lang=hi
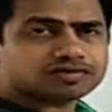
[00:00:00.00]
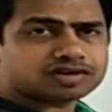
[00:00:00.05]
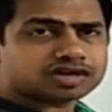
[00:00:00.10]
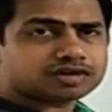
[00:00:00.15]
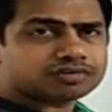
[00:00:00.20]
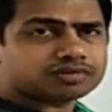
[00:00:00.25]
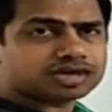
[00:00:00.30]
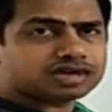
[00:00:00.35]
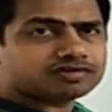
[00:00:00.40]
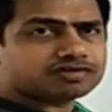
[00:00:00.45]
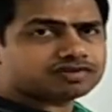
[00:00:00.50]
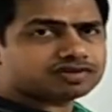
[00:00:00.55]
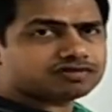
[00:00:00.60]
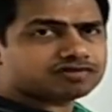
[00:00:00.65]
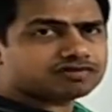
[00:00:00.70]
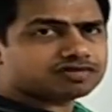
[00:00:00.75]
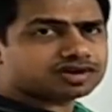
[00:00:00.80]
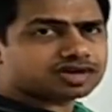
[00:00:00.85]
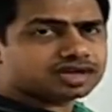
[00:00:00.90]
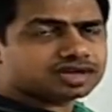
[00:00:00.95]
वन बाय
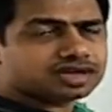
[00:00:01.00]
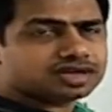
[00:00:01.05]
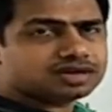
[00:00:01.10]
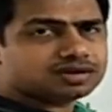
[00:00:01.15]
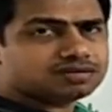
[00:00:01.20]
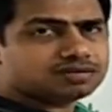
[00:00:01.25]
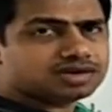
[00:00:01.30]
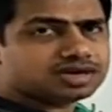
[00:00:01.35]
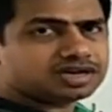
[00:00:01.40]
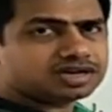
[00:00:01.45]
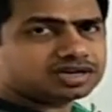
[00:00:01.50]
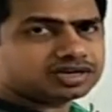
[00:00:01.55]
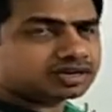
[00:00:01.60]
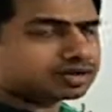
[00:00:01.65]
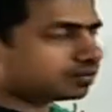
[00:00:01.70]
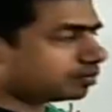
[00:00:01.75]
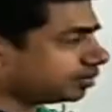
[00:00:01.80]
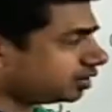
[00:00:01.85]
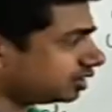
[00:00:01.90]
फिफ्टीन मीटर